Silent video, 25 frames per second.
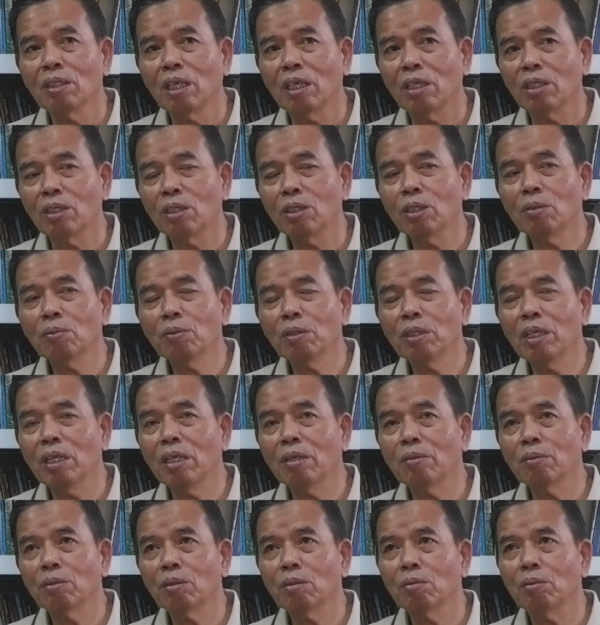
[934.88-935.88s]
itu merupakan
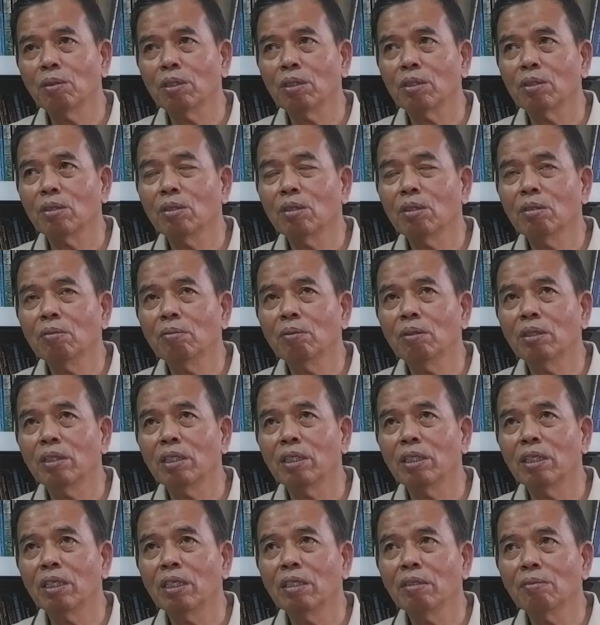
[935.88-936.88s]
ladang tempat
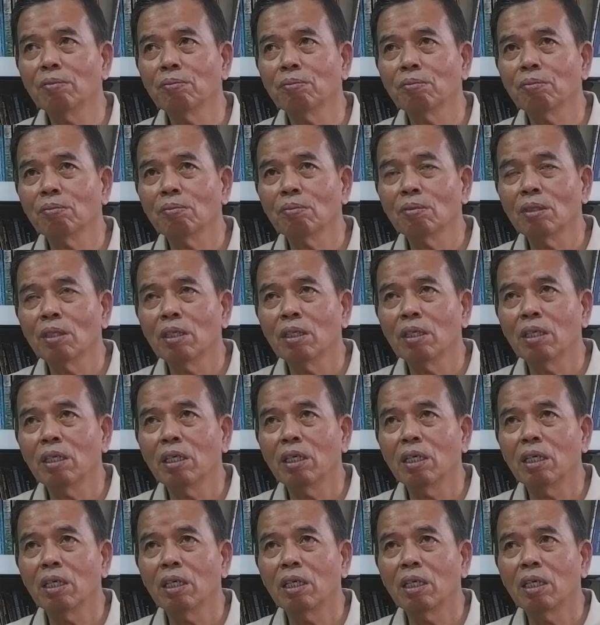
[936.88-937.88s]
orang
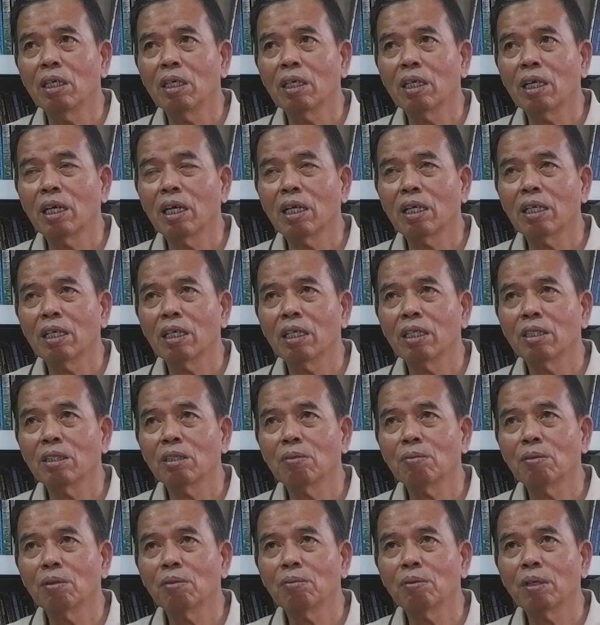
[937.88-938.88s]
uh, berlalu
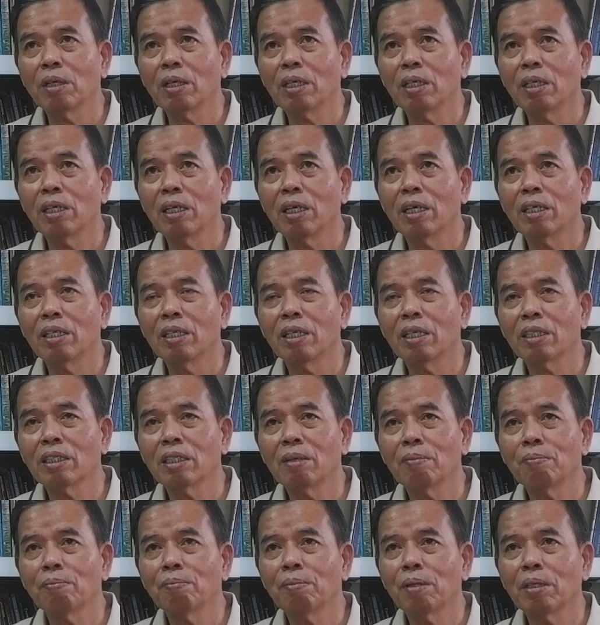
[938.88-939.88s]
lalang tapi
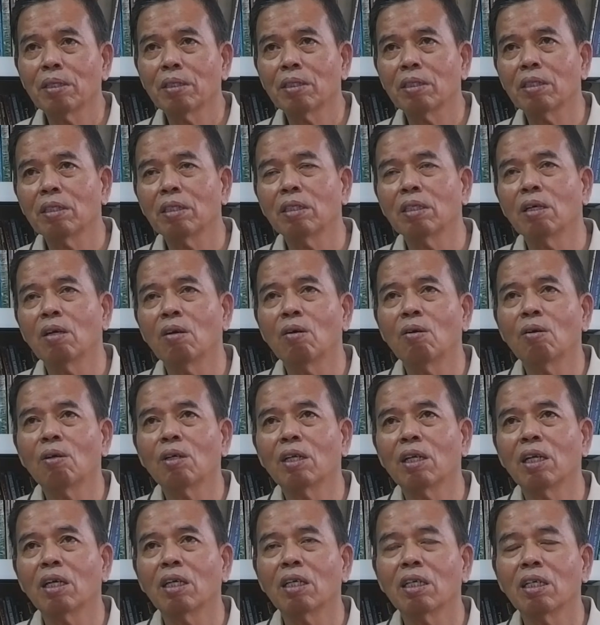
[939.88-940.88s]
yang cukup
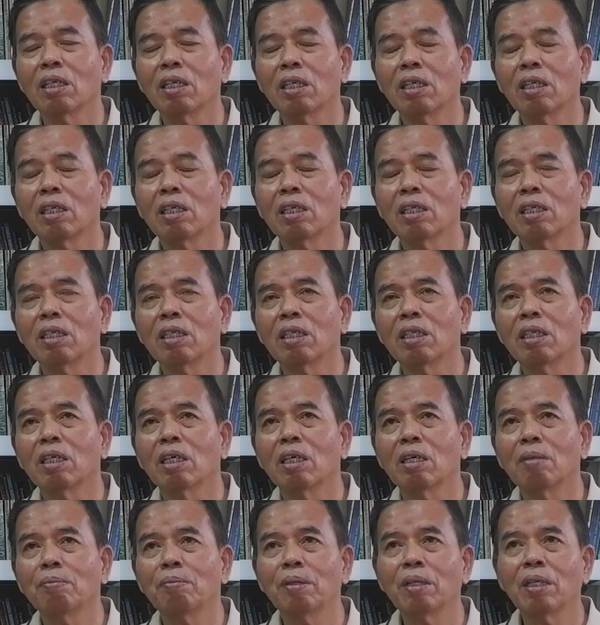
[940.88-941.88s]
ya nggak seperti
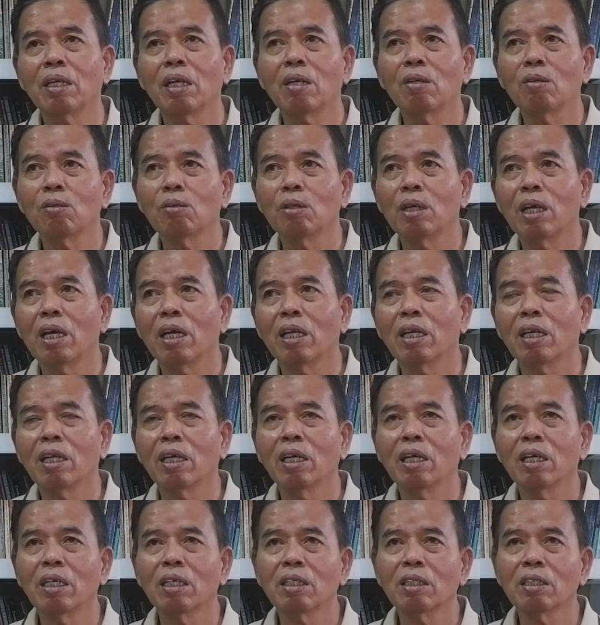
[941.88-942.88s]
sekarang lah tempat
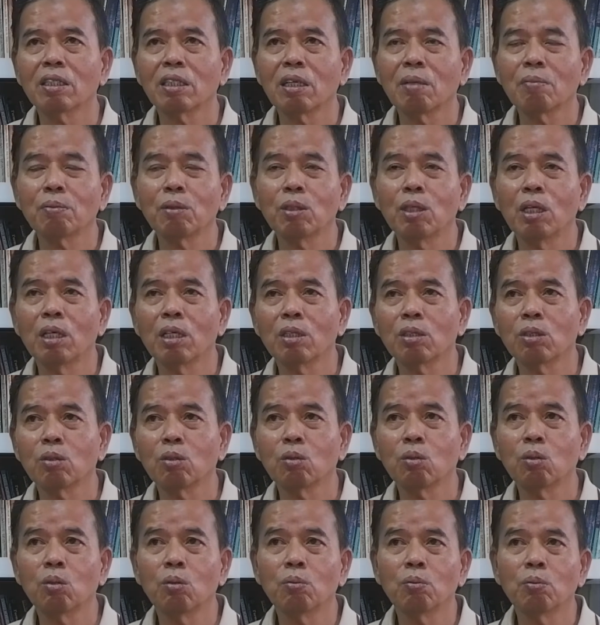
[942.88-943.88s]
sepi satu kali
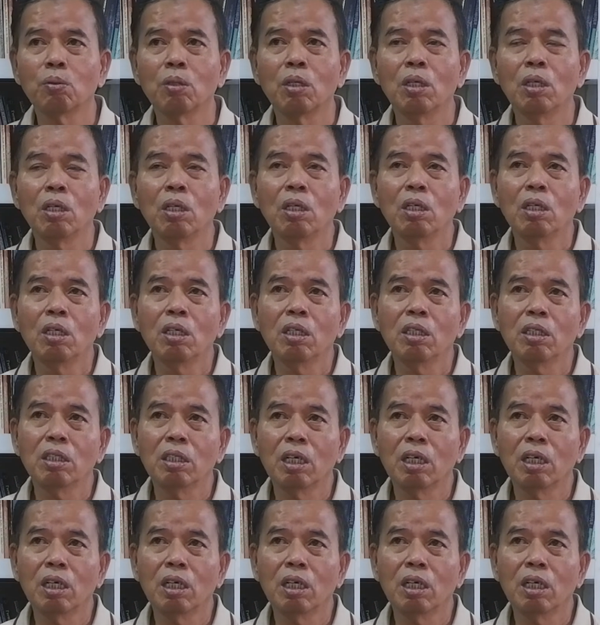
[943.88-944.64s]
dia kemudian